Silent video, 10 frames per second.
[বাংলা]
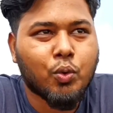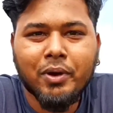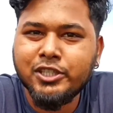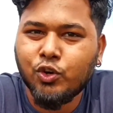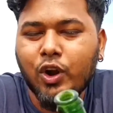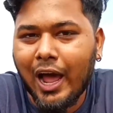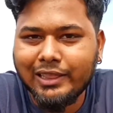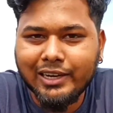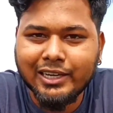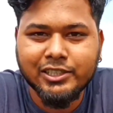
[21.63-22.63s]
তোমরা যে কোনো
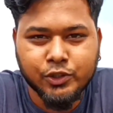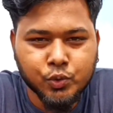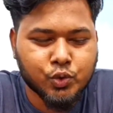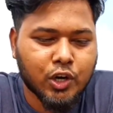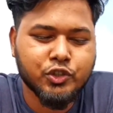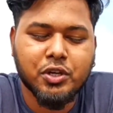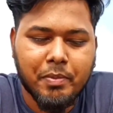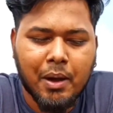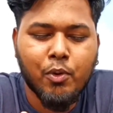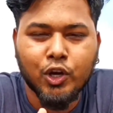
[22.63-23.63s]
হাতের কাজে ইউজ করার জন্য
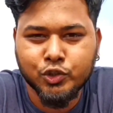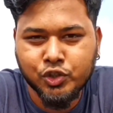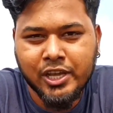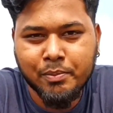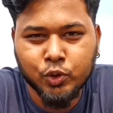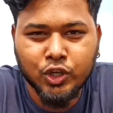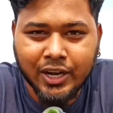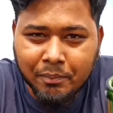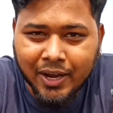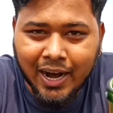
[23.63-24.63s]
ভাবো হয়তো যদি এই
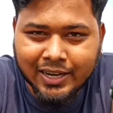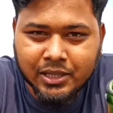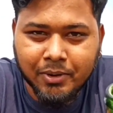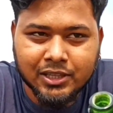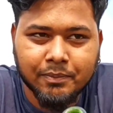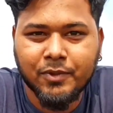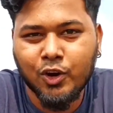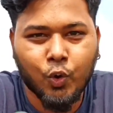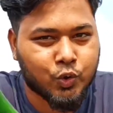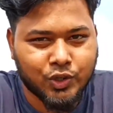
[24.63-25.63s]
বোতলটা আমরা কাটতে পারতাম
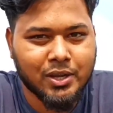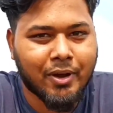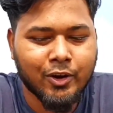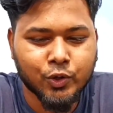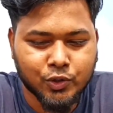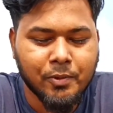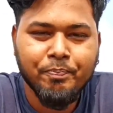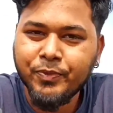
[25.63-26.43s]
তাহলে কতটাই ভালো হতো